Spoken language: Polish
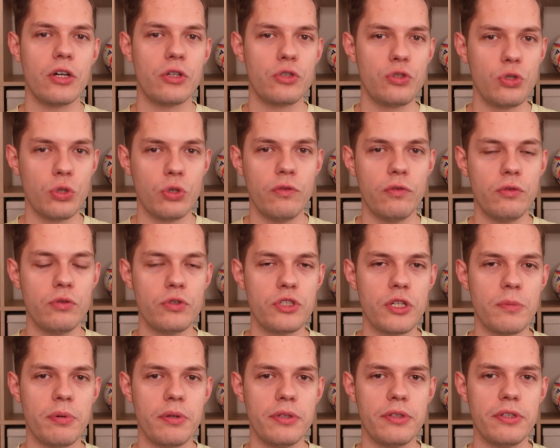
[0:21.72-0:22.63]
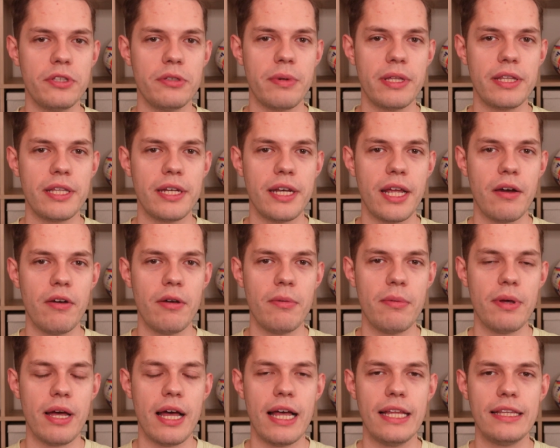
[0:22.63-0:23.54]
Kciuków w górze pod
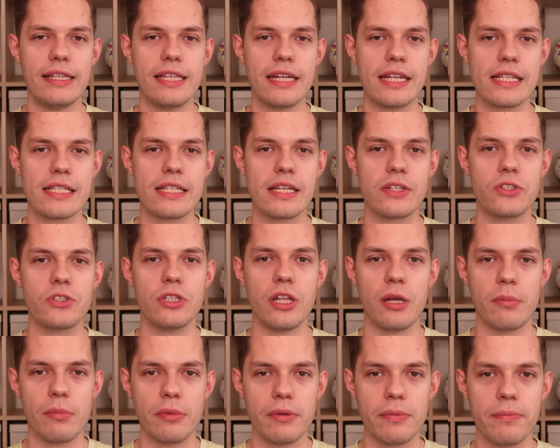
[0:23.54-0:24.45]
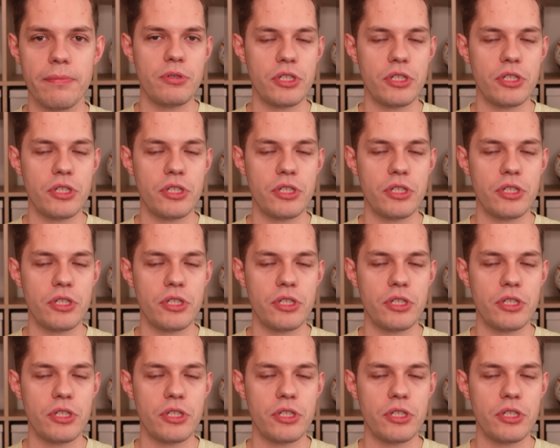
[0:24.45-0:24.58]
materiałem, a teraz zaczynamy.